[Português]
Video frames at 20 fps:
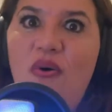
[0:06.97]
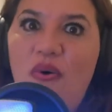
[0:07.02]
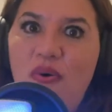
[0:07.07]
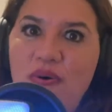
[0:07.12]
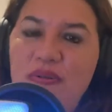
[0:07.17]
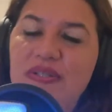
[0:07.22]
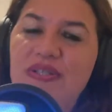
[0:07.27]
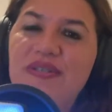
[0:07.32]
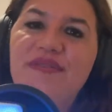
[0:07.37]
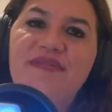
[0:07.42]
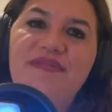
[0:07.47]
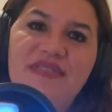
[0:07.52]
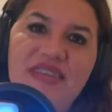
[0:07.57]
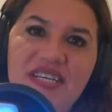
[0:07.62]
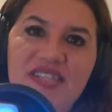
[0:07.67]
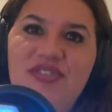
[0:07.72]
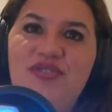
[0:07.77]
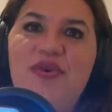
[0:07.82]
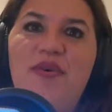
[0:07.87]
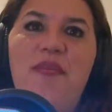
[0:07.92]
outro
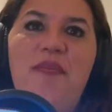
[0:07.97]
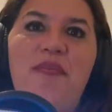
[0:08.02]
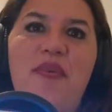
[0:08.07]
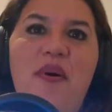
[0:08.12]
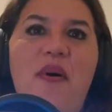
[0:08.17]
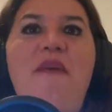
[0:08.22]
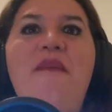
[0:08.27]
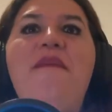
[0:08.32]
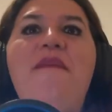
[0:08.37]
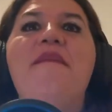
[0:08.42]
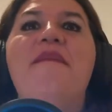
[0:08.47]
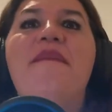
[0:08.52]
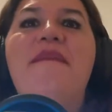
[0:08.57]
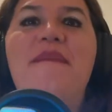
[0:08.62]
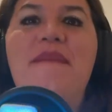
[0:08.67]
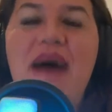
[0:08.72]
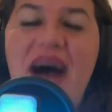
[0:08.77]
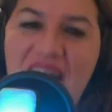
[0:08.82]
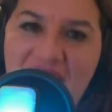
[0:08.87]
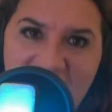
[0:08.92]
vídeo
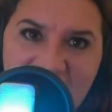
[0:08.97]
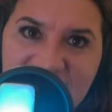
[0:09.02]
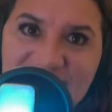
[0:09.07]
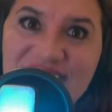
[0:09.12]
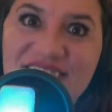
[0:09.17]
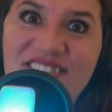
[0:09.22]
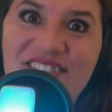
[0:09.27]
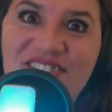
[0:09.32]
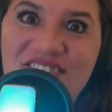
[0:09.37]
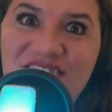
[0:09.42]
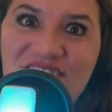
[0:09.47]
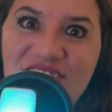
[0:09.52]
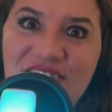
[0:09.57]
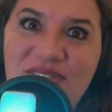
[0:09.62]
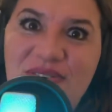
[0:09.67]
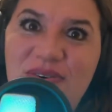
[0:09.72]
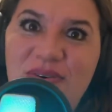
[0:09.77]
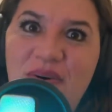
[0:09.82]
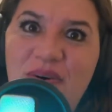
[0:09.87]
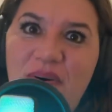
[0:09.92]

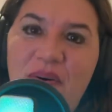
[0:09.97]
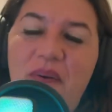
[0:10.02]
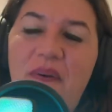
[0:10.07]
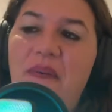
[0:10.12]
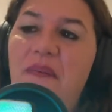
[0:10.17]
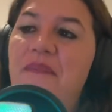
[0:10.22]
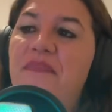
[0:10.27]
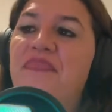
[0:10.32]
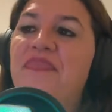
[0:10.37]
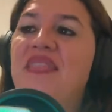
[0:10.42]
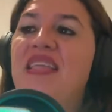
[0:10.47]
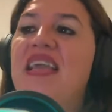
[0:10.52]
bombástico